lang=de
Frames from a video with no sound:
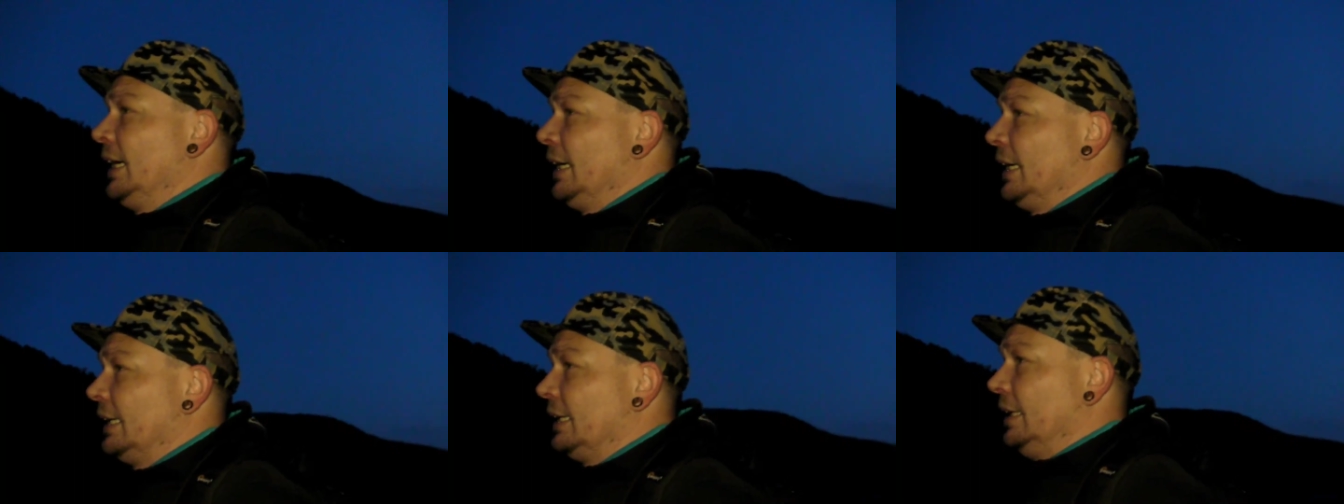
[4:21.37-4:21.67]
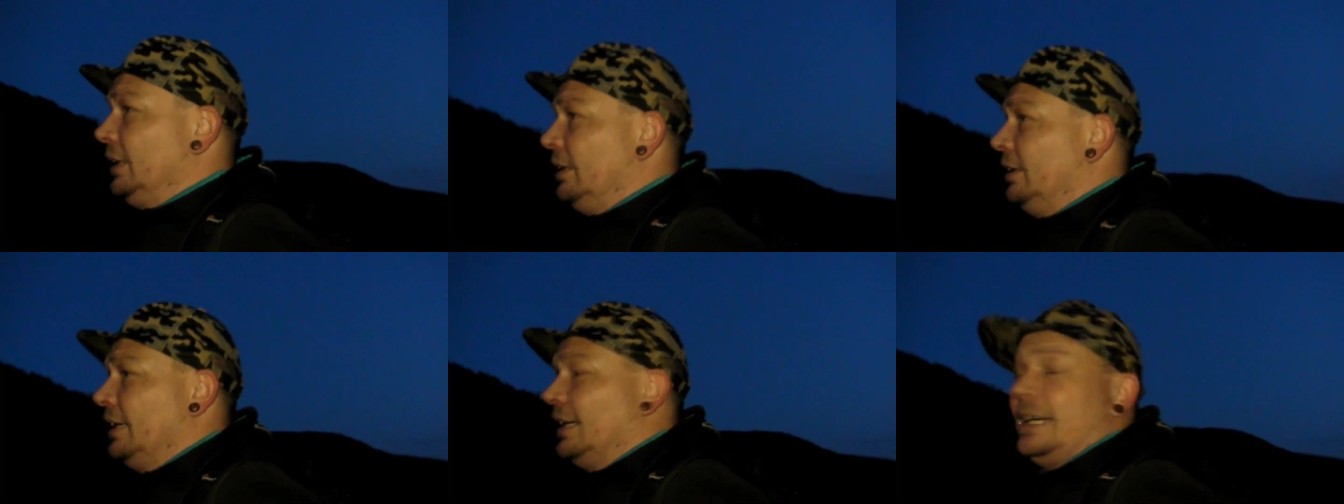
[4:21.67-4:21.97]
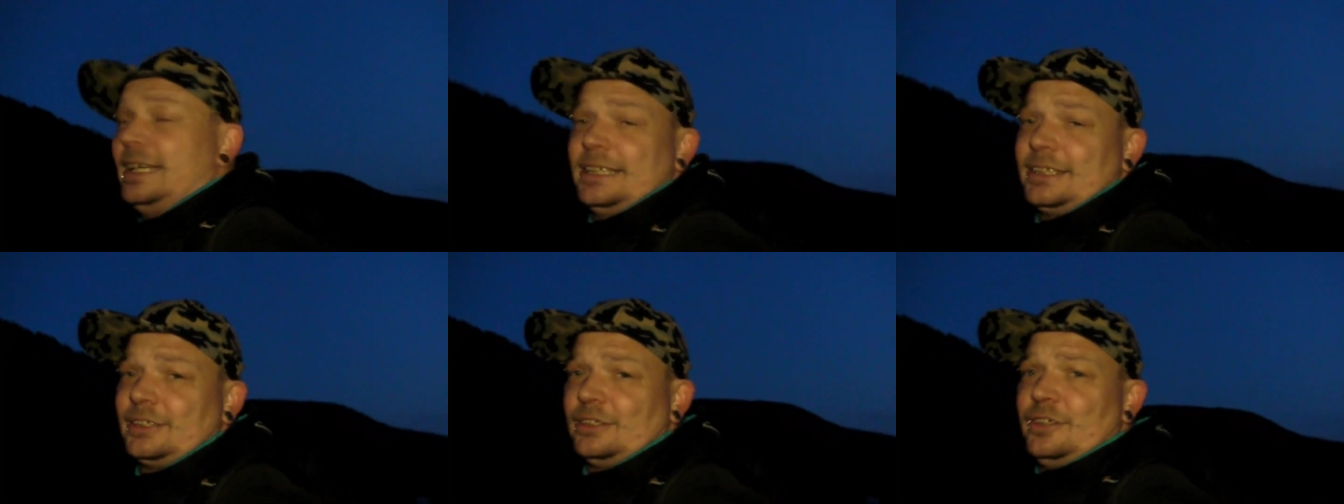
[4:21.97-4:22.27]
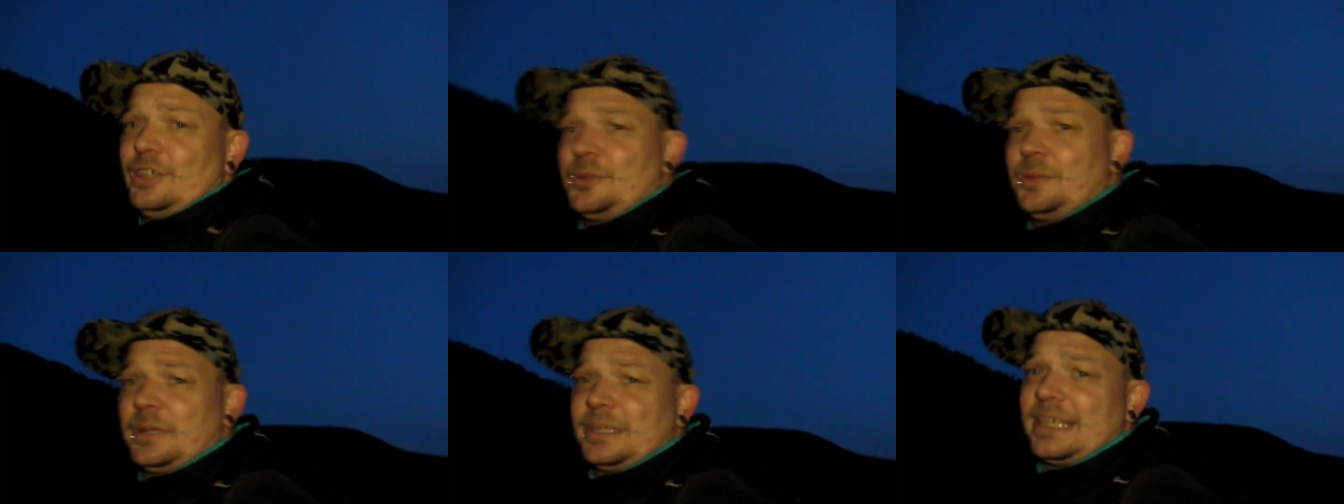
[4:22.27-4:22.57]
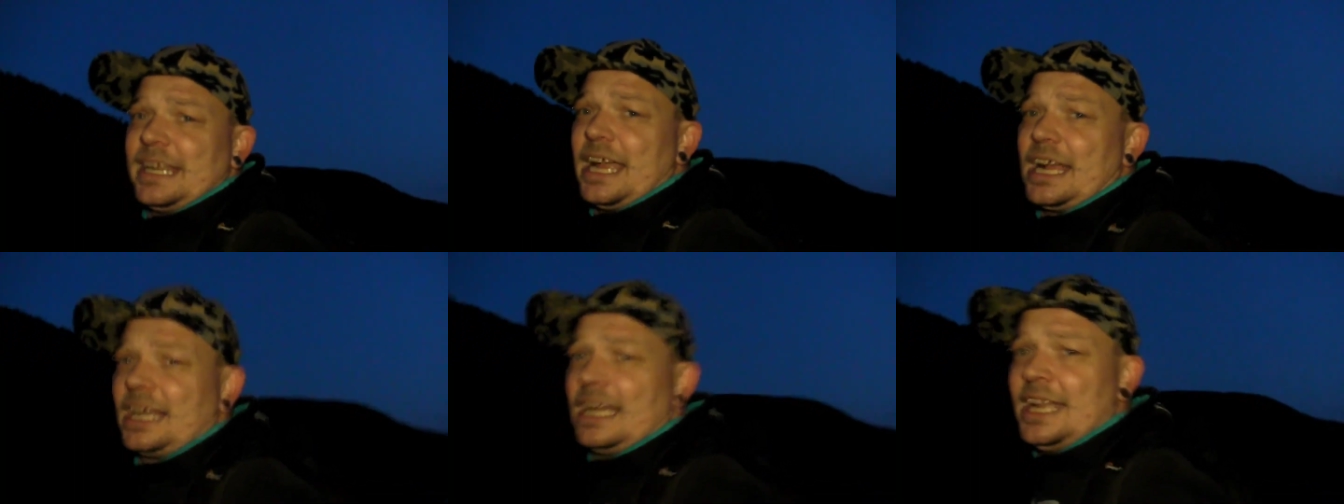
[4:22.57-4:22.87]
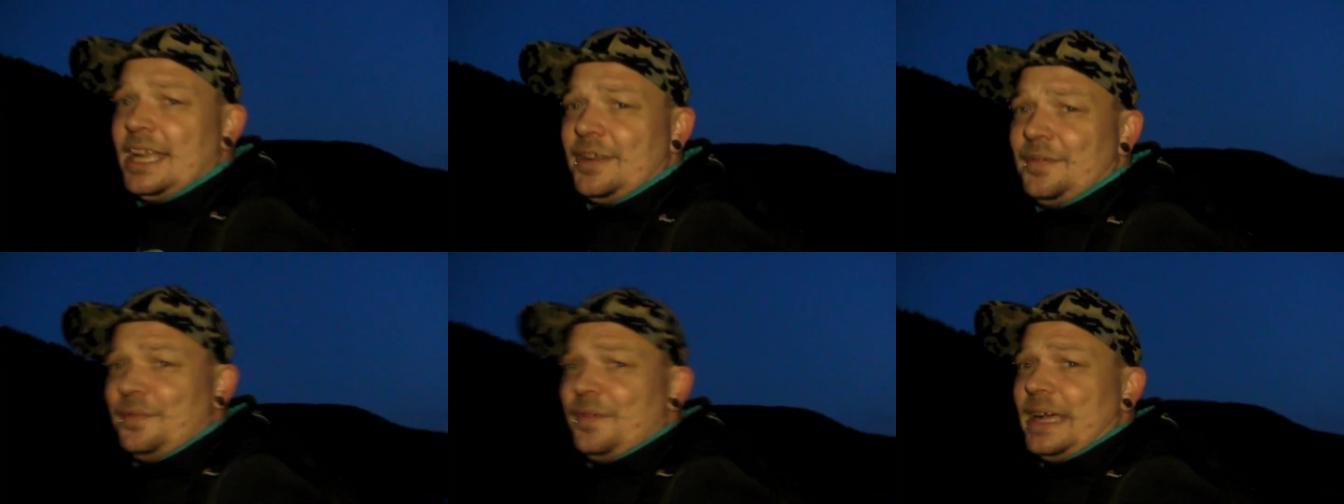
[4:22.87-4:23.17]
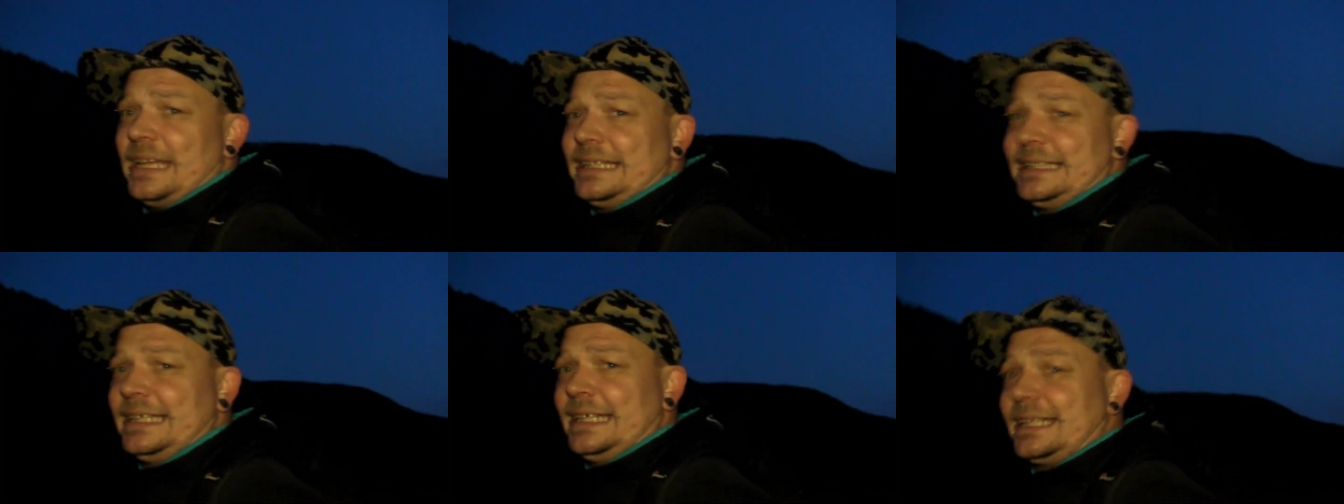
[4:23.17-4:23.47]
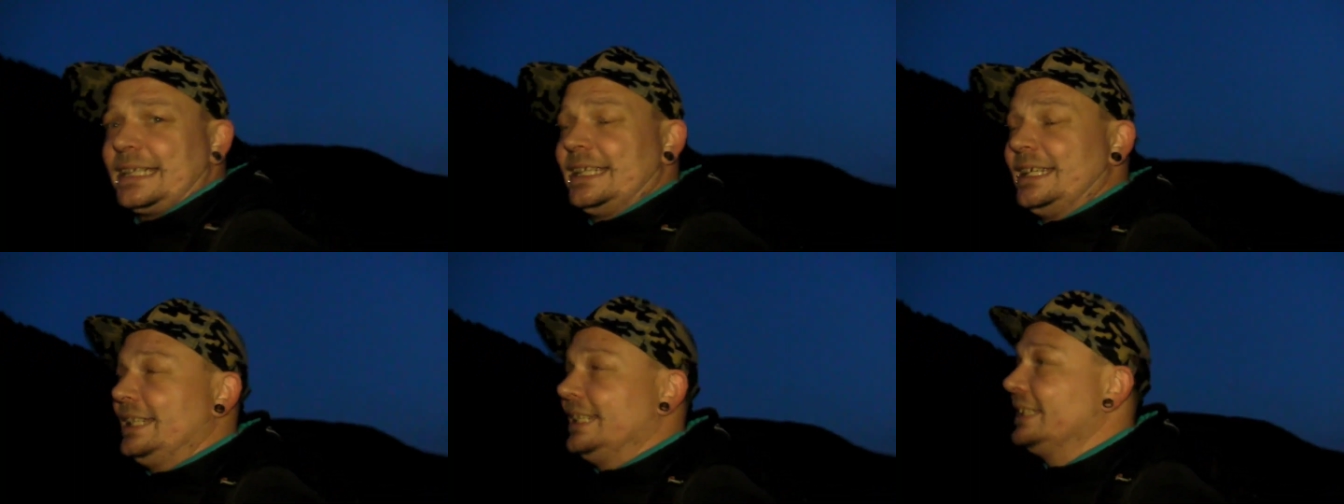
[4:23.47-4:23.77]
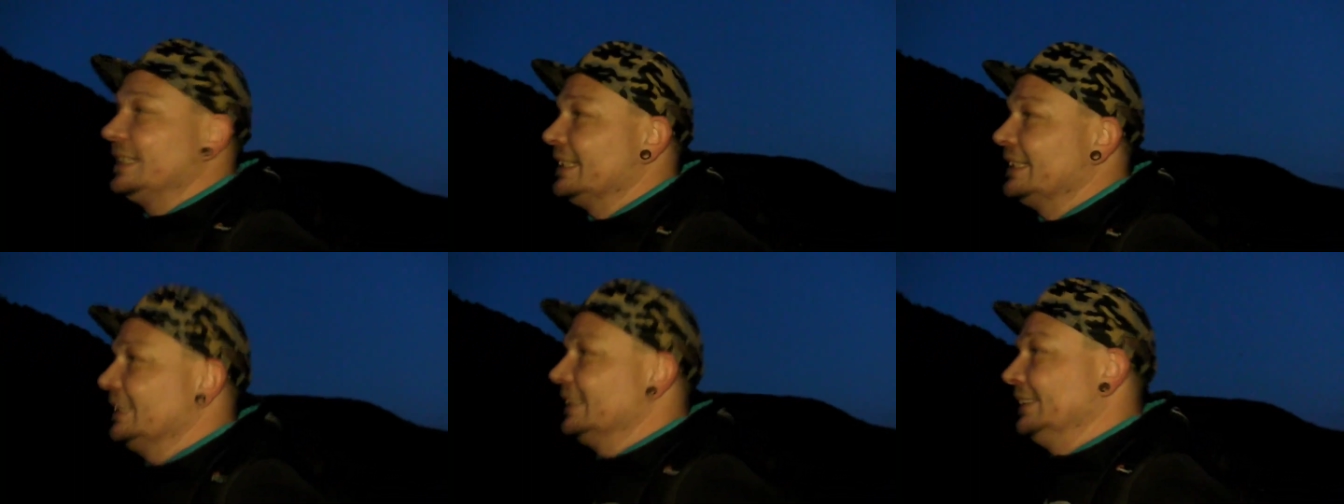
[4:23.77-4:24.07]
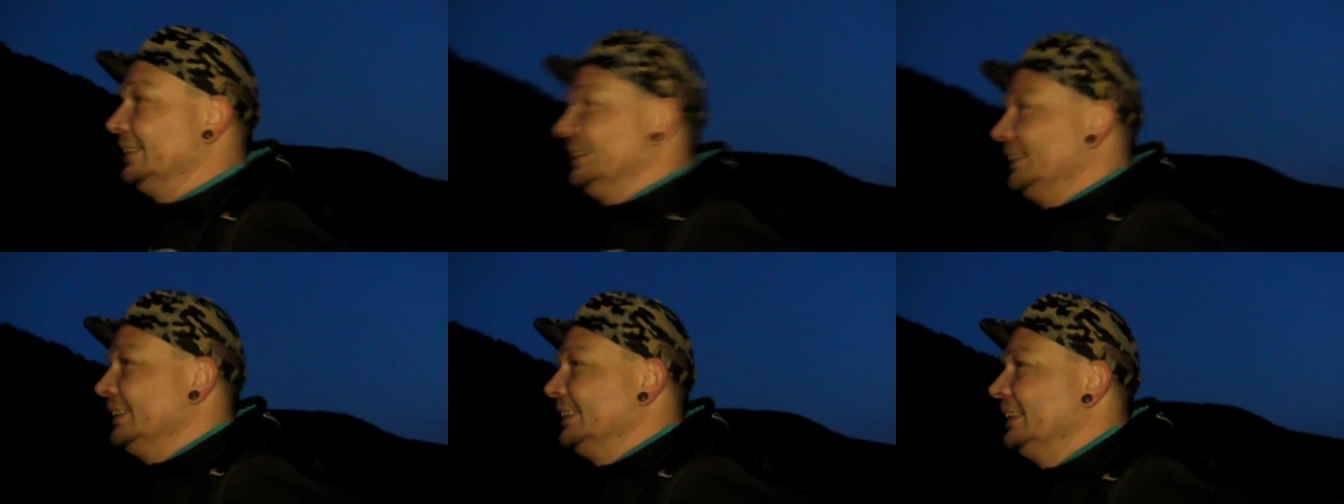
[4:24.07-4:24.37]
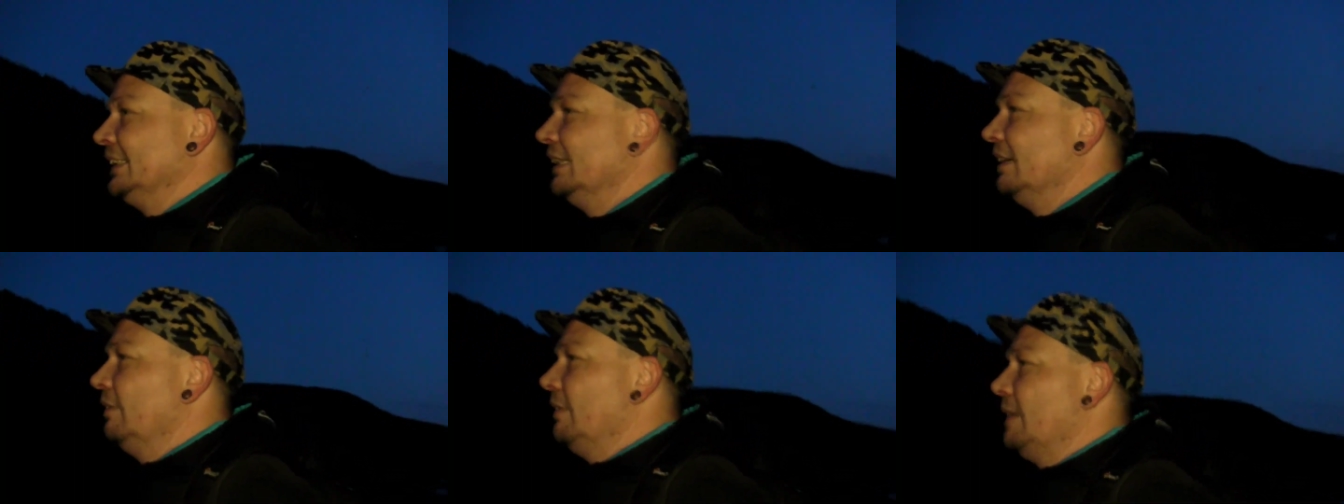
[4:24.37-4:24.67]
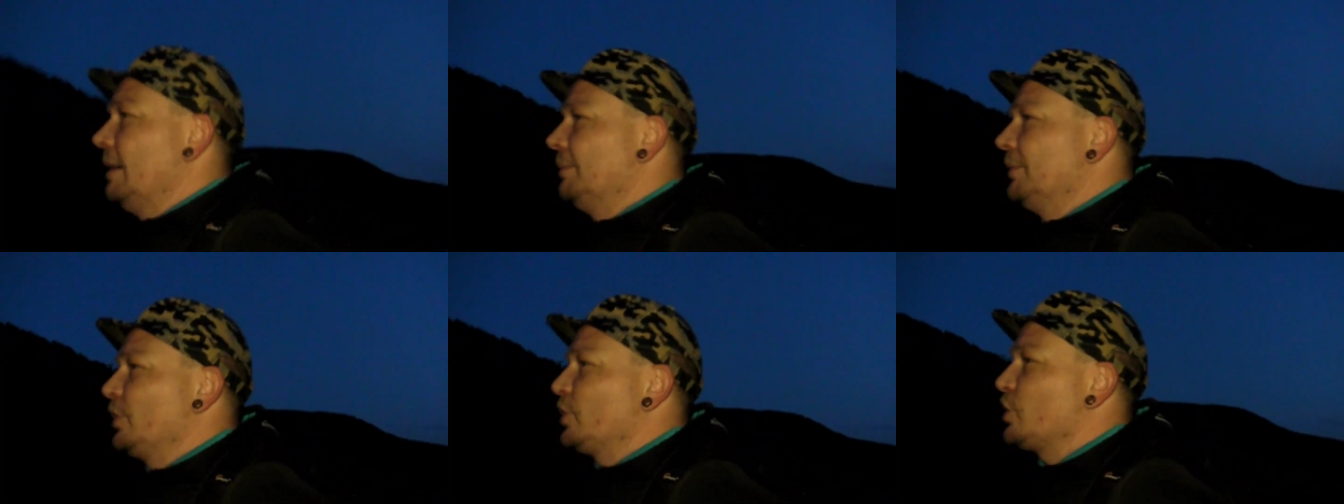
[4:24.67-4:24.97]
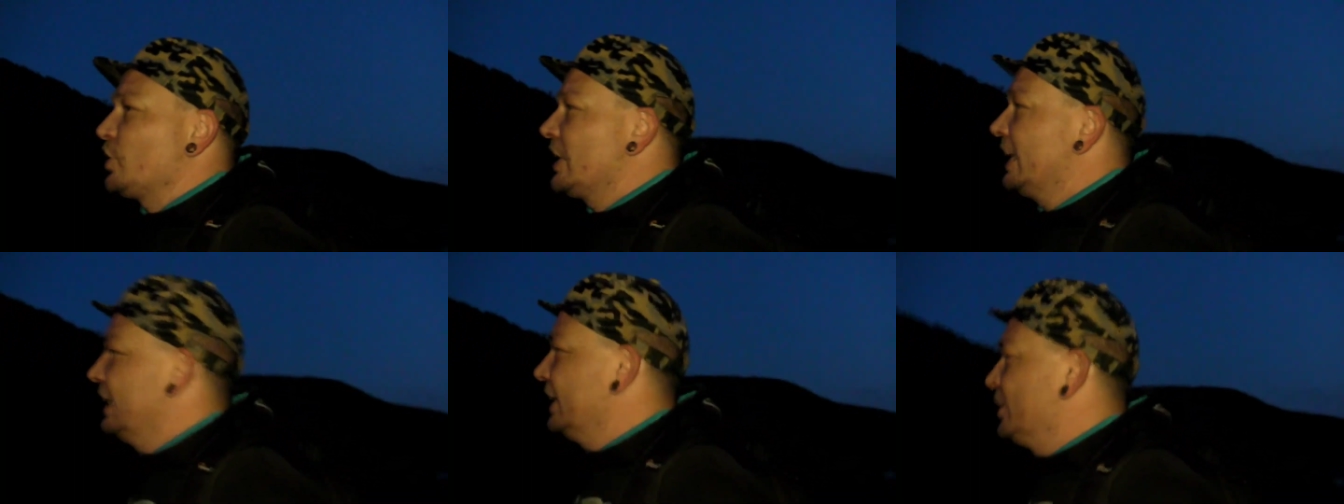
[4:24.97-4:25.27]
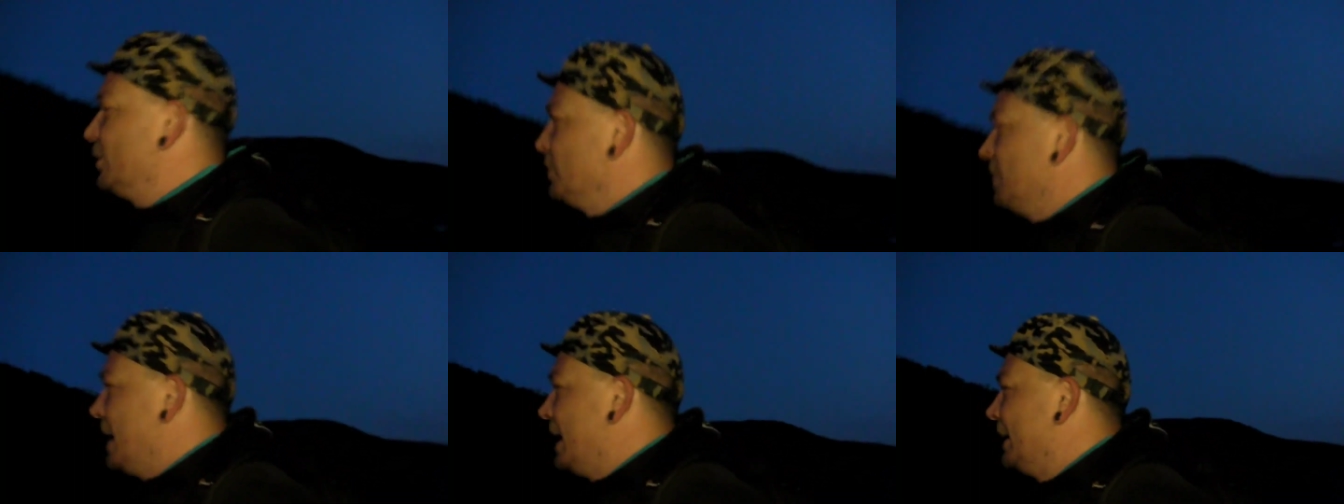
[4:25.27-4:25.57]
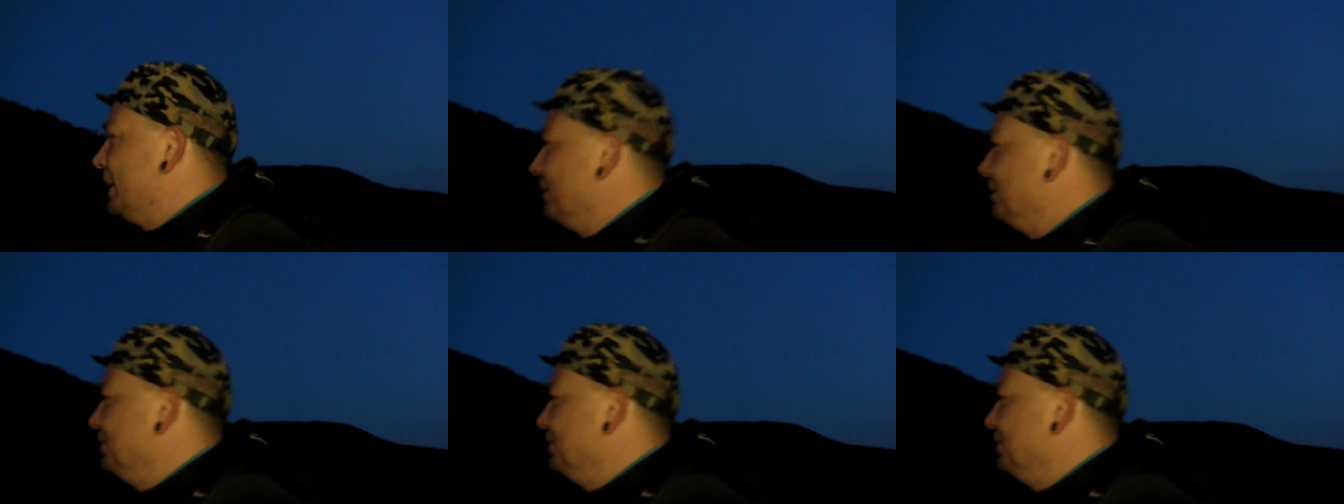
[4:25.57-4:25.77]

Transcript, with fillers: Genau, also ich würde sagen, weiter geht's. Wir haben noch Strecke zu machen.